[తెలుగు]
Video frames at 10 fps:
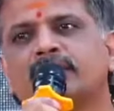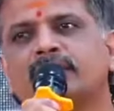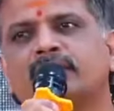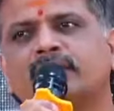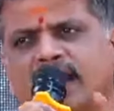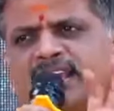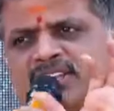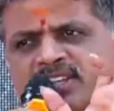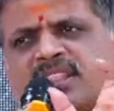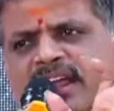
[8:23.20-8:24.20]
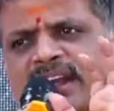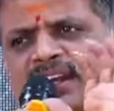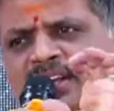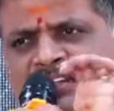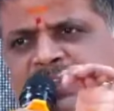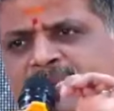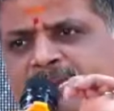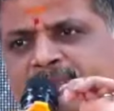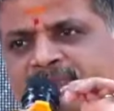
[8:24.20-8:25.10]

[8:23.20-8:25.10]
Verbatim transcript: నాకు ఇచ్చింది అరగంట సమయం